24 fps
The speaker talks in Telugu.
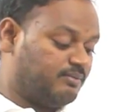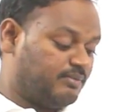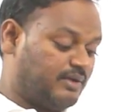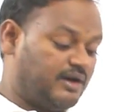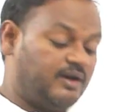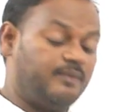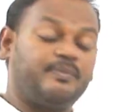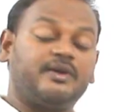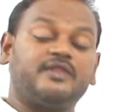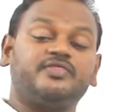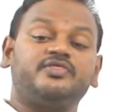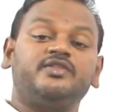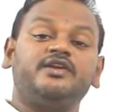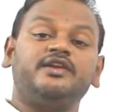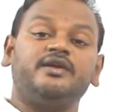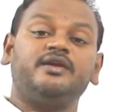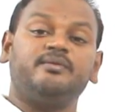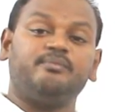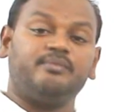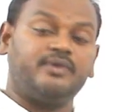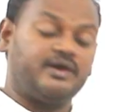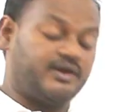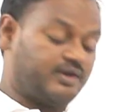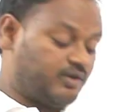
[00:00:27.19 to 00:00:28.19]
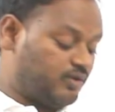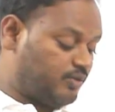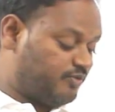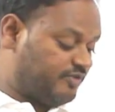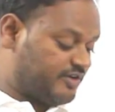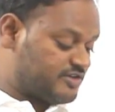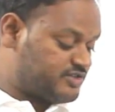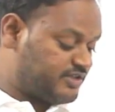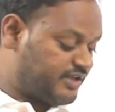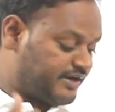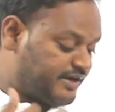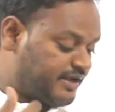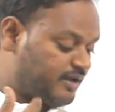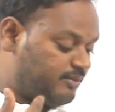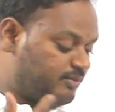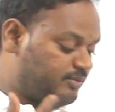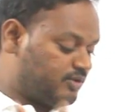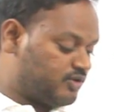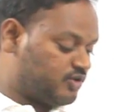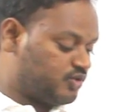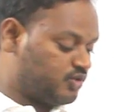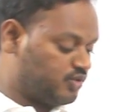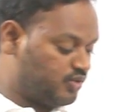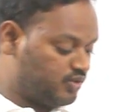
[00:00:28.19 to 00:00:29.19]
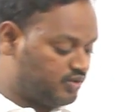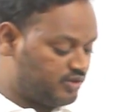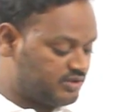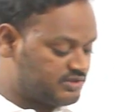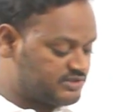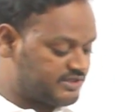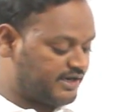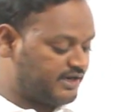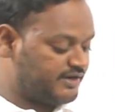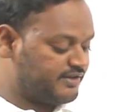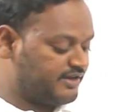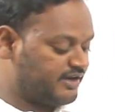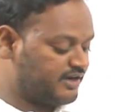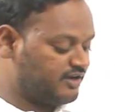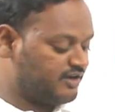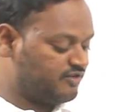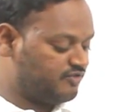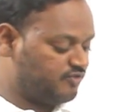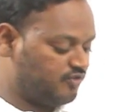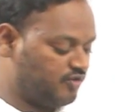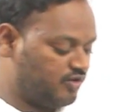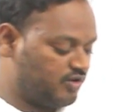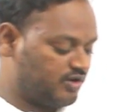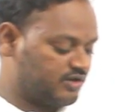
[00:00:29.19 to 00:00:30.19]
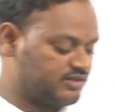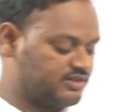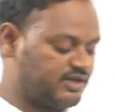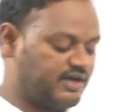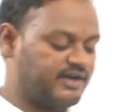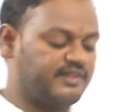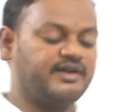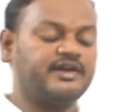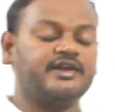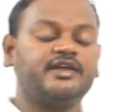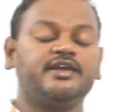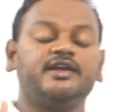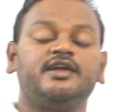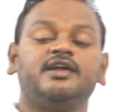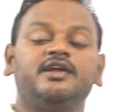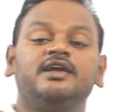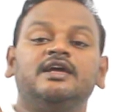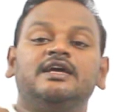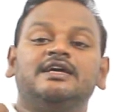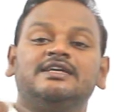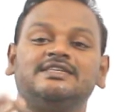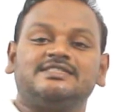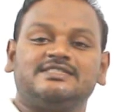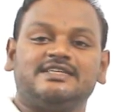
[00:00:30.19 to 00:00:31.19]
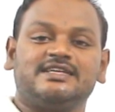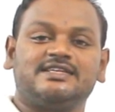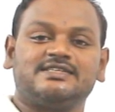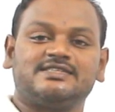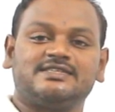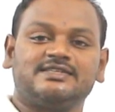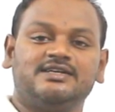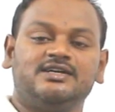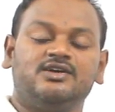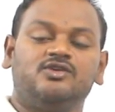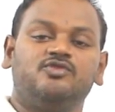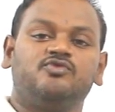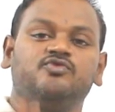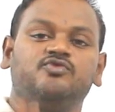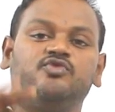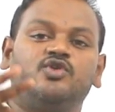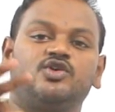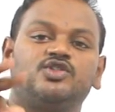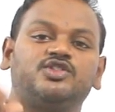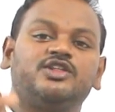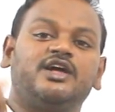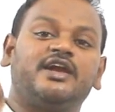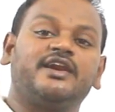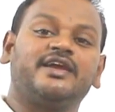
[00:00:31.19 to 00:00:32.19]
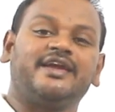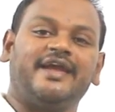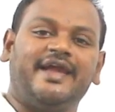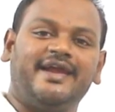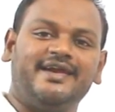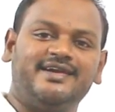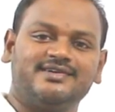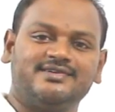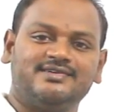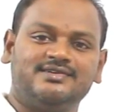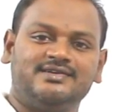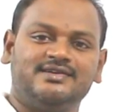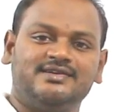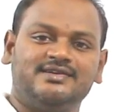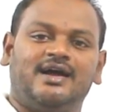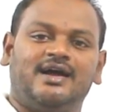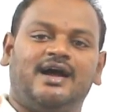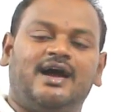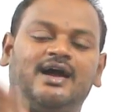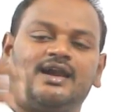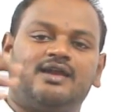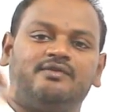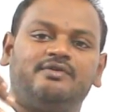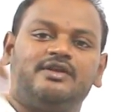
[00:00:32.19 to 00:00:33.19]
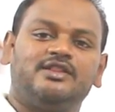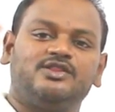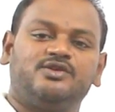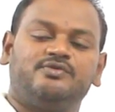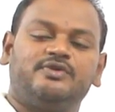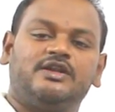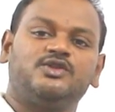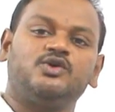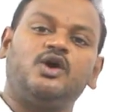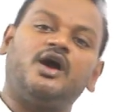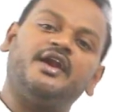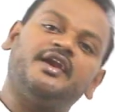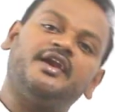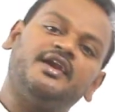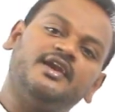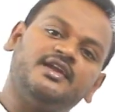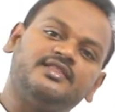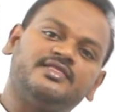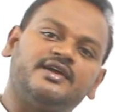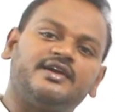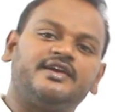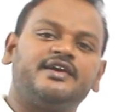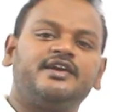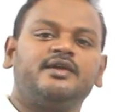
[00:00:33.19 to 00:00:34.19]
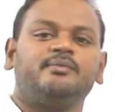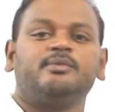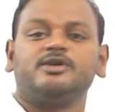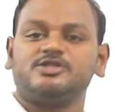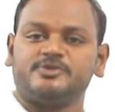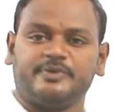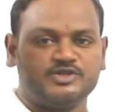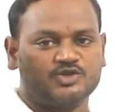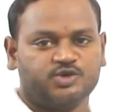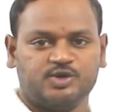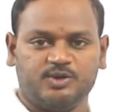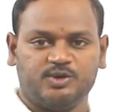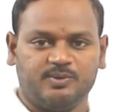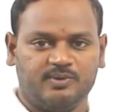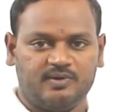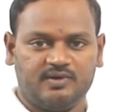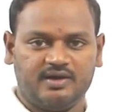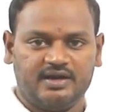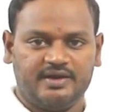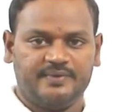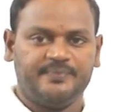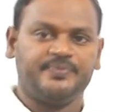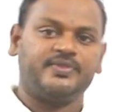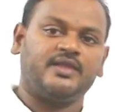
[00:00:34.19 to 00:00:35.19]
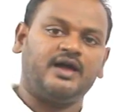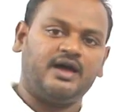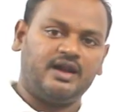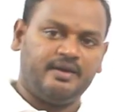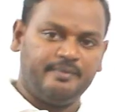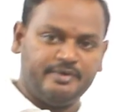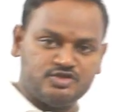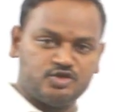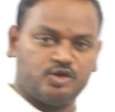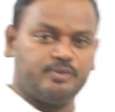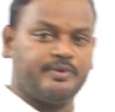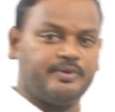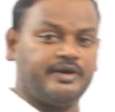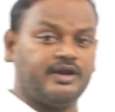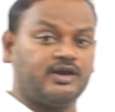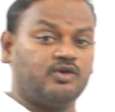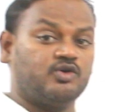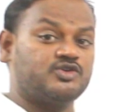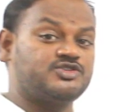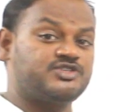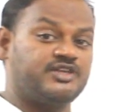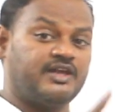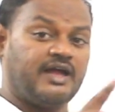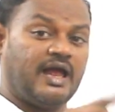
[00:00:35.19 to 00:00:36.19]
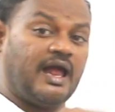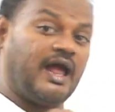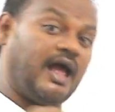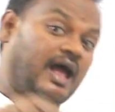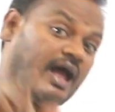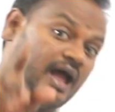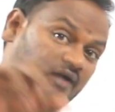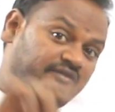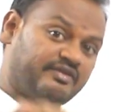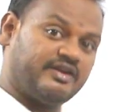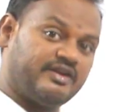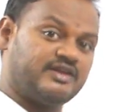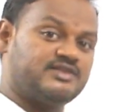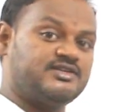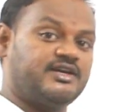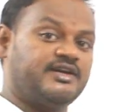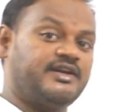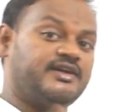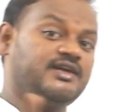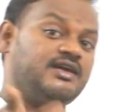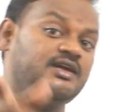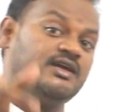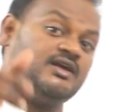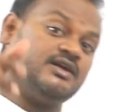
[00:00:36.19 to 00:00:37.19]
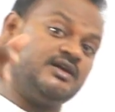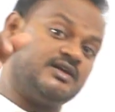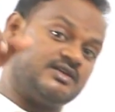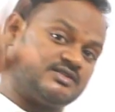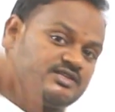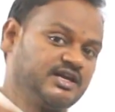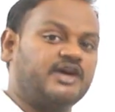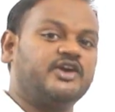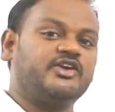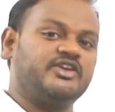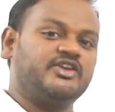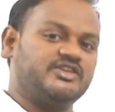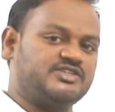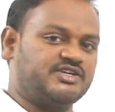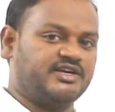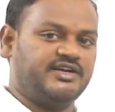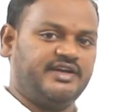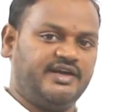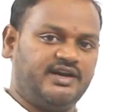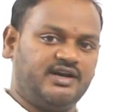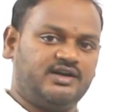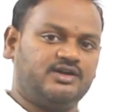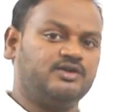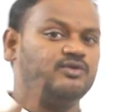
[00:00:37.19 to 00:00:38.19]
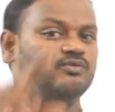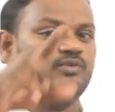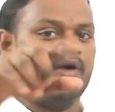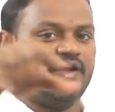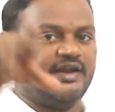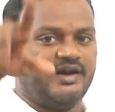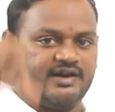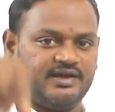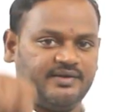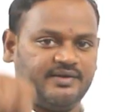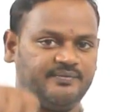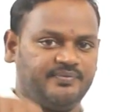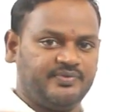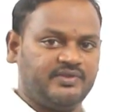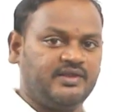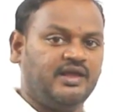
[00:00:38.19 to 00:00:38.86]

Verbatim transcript: మళ్ళీ ప్రతి నెంబర్కి ఫస్ట్ దానికి ఏమో టూ సెకండ్ దానికి ఫోర్ థర్డ్ దానికి సిక్స్ ఫోర్త్ దానికి ఎయిట్ అట్లా వెళ్తూ వెళ్తూ అన్ని థర్టీ నెంబర్స్ పెంచుకుంటూ పోవాలి అలా పెంచుకుంటూ పోయినాక వచ్చిన యావరేజ్ అంటే సగటు ఇచ్చాడు డైరెక్ట్ వై అట